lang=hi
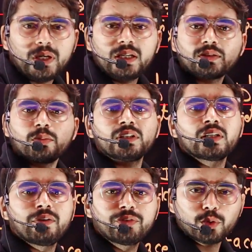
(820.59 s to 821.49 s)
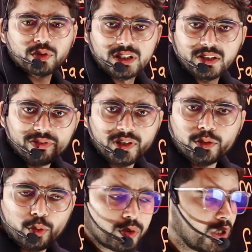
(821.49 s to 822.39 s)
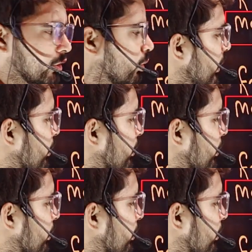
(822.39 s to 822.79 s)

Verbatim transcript: पढ़ना समझना काफ़ी थोड़ा सा डिफिकल्ट होता था तो